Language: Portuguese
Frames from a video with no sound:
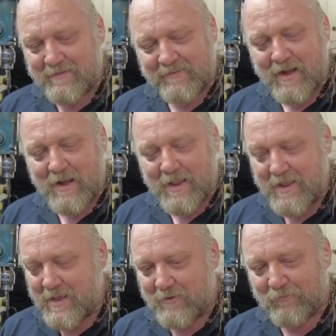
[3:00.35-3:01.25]

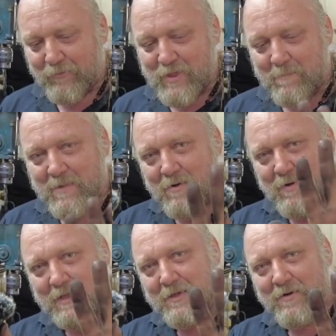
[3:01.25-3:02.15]
estrelinha, não suja a mão".
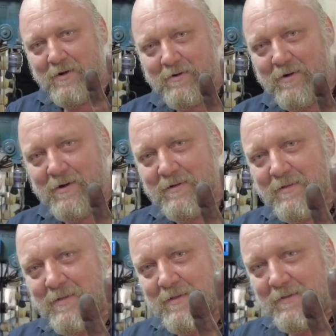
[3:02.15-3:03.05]
Aqui, ó, ó.
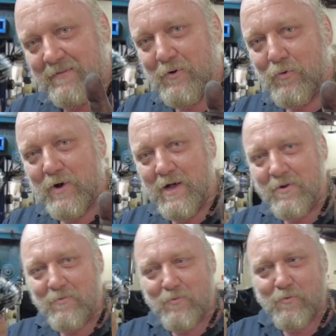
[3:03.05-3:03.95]

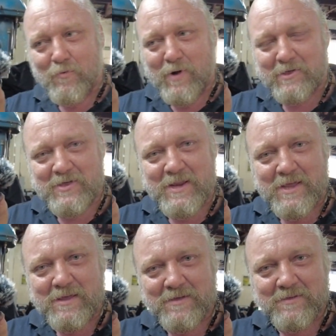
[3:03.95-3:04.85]
Segurando o
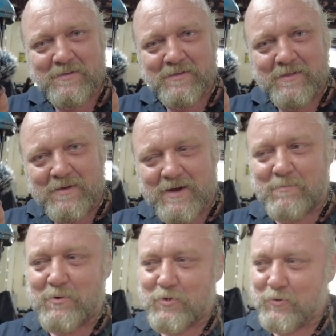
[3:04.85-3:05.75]
guaxinim com a
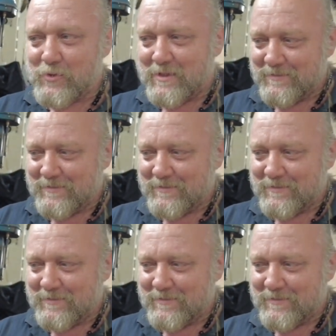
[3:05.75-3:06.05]
mão suja.